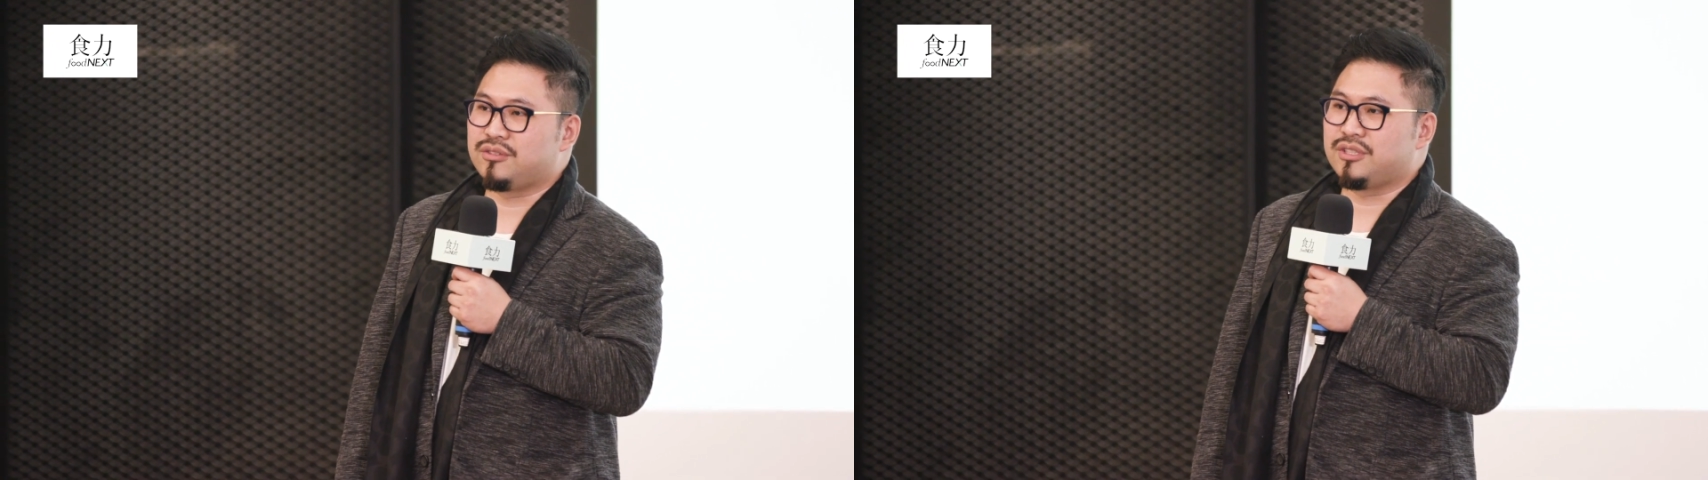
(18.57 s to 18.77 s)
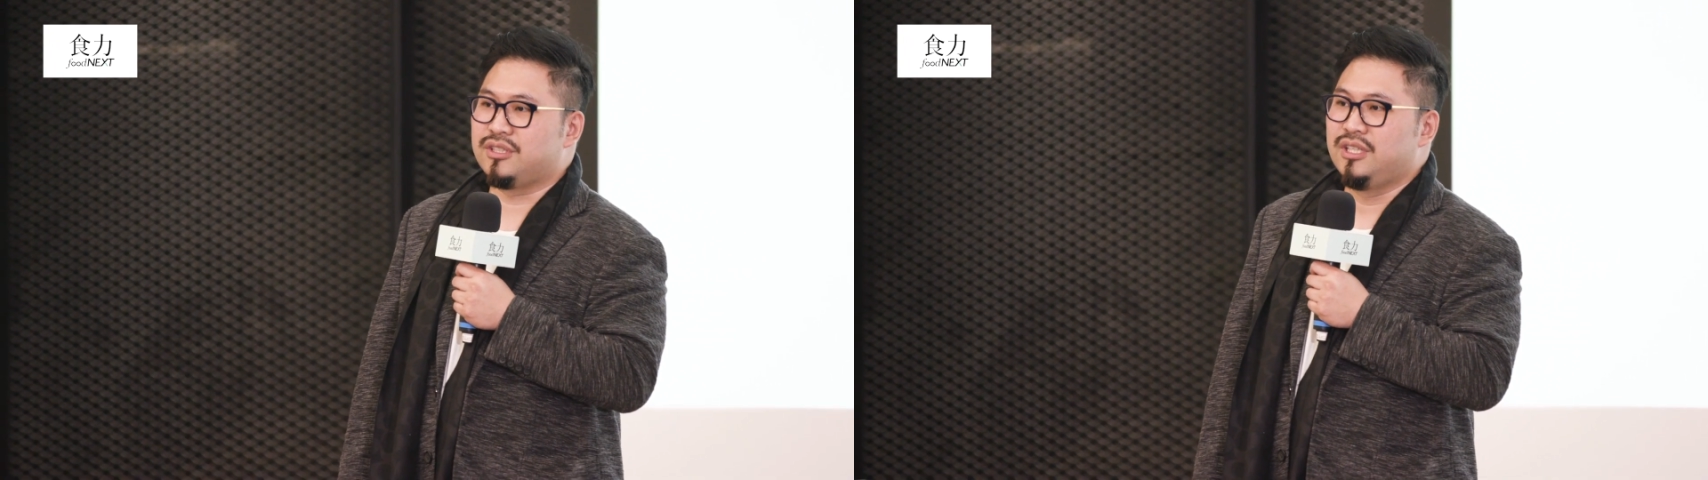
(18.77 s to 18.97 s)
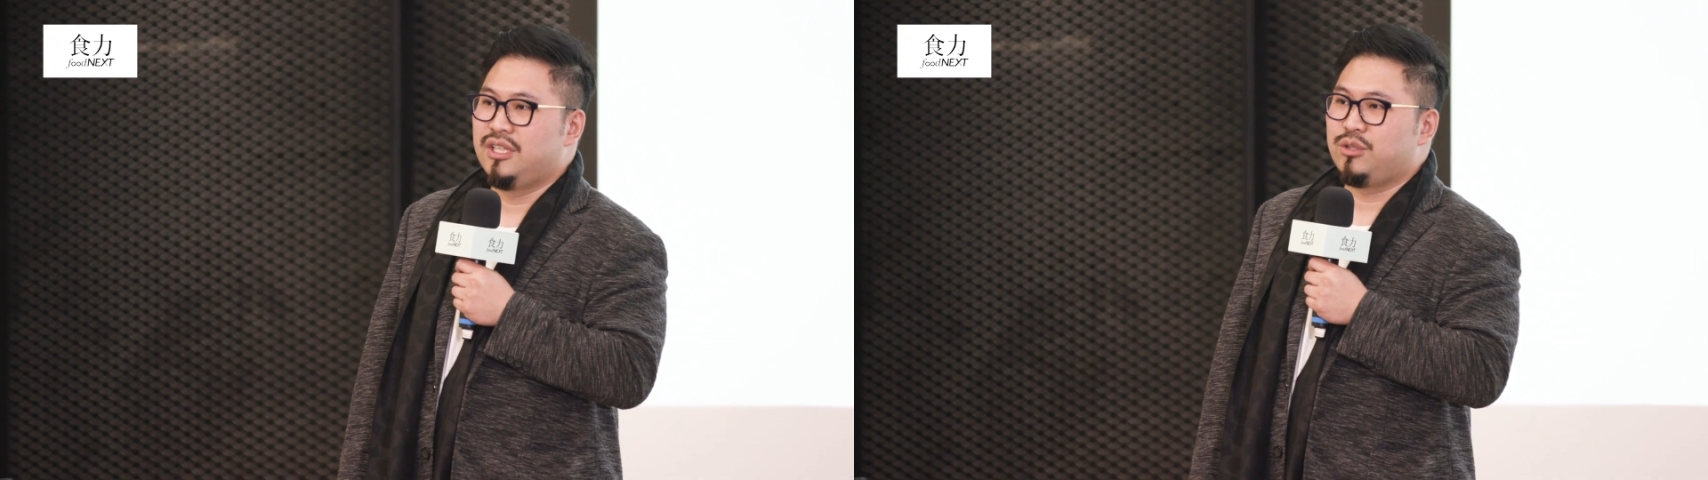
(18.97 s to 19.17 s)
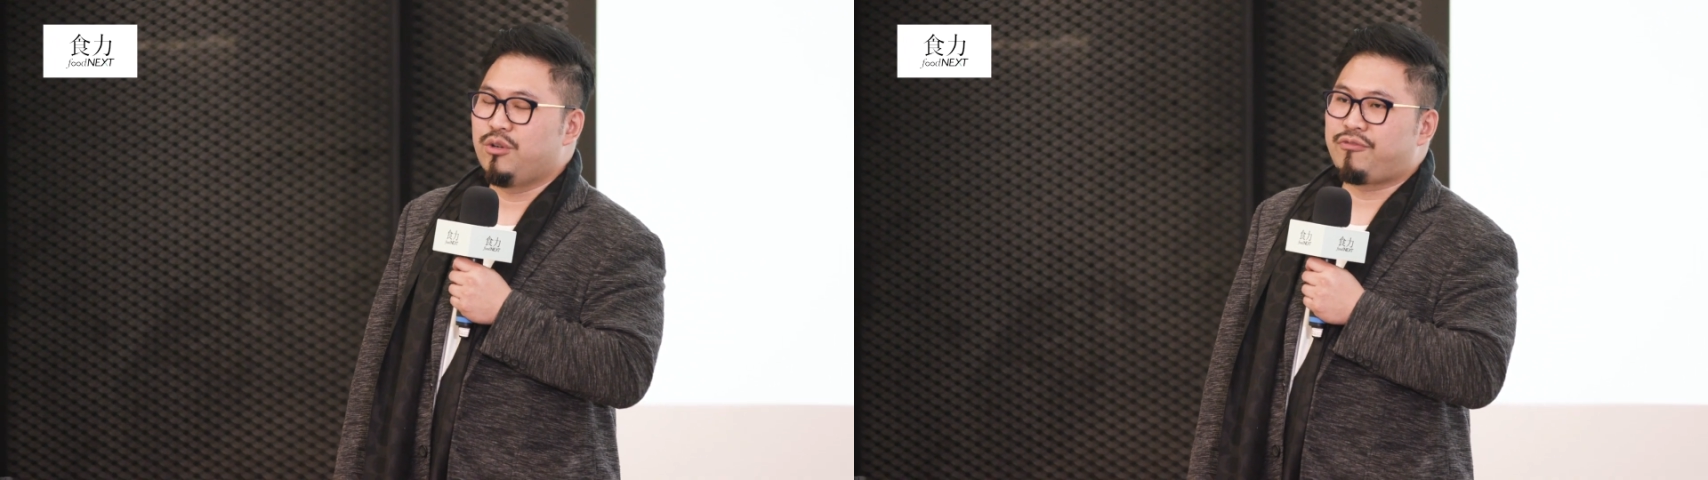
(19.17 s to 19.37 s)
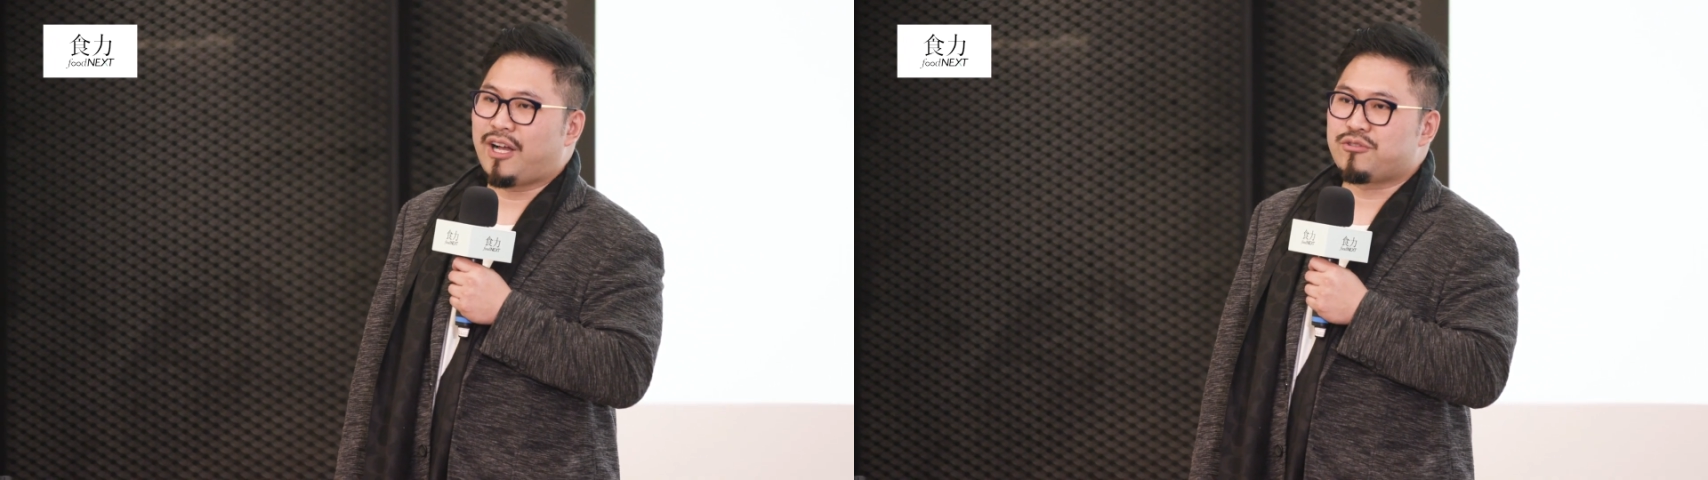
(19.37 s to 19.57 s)
就是你会
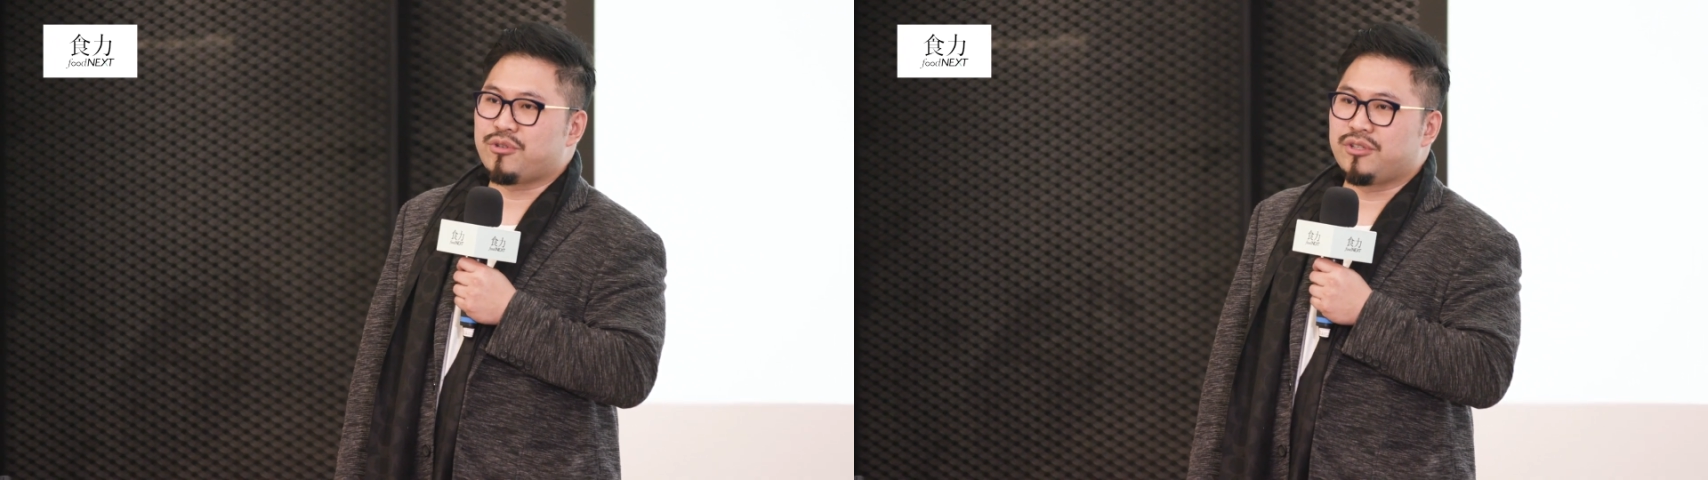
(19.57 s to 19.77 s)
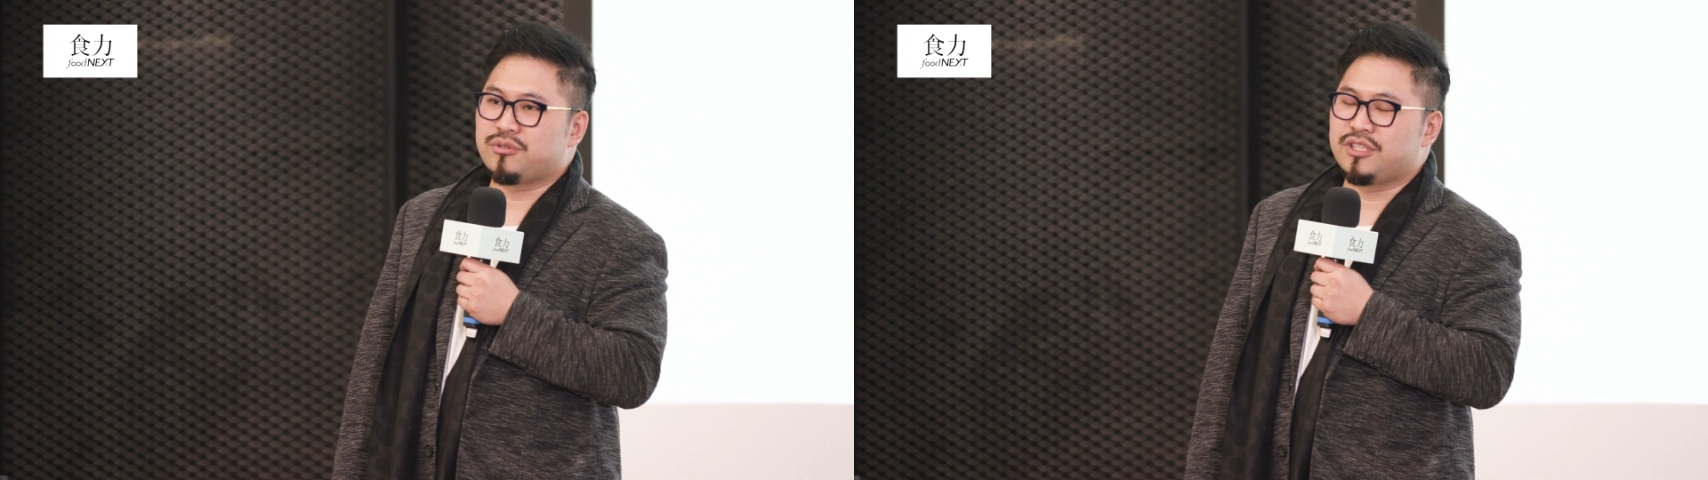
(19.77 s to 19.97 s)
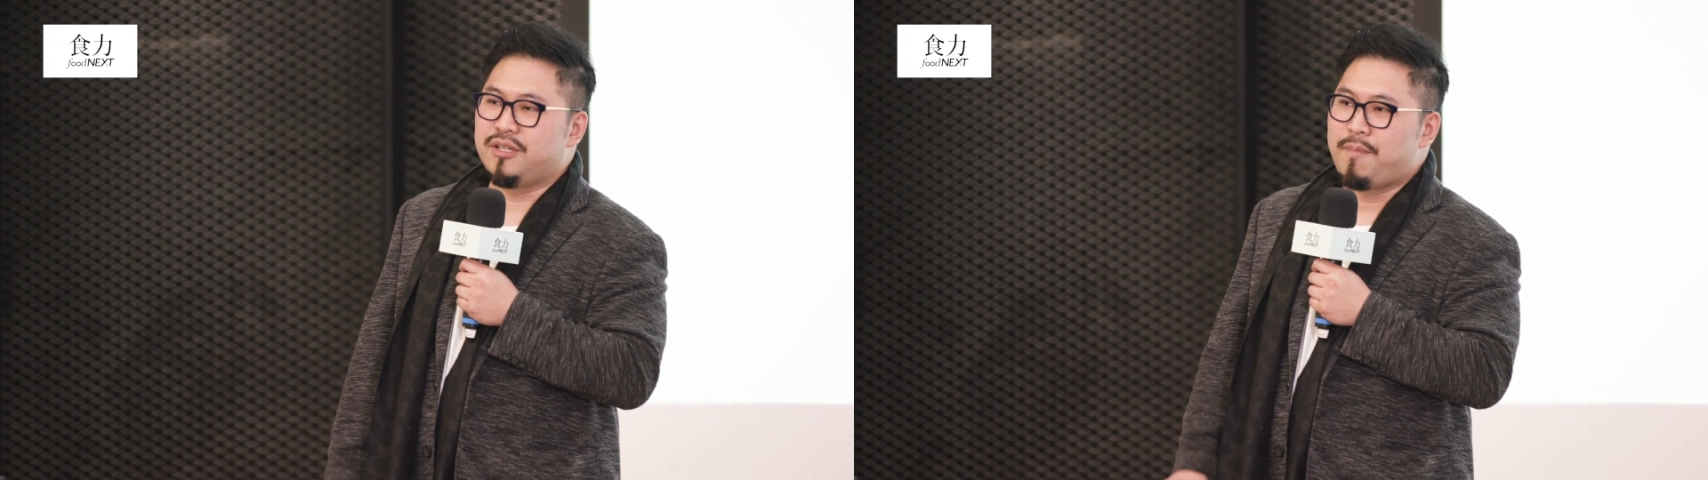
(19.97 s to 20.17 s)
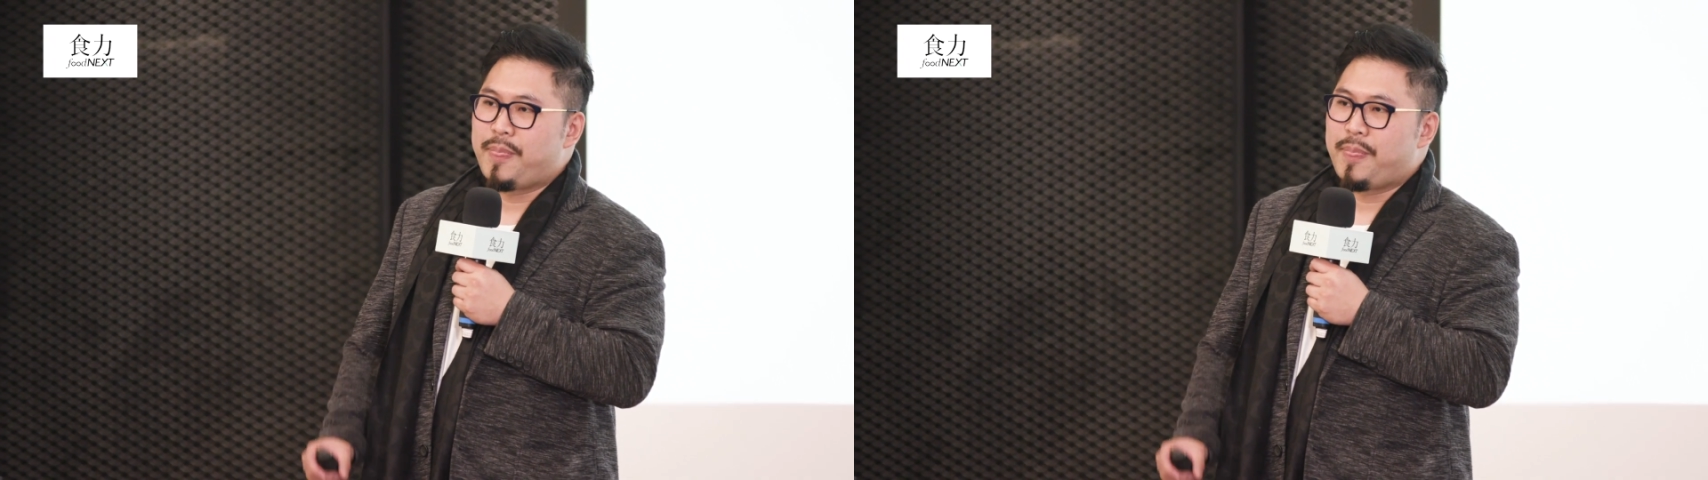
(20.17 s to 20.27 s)
发觉，就是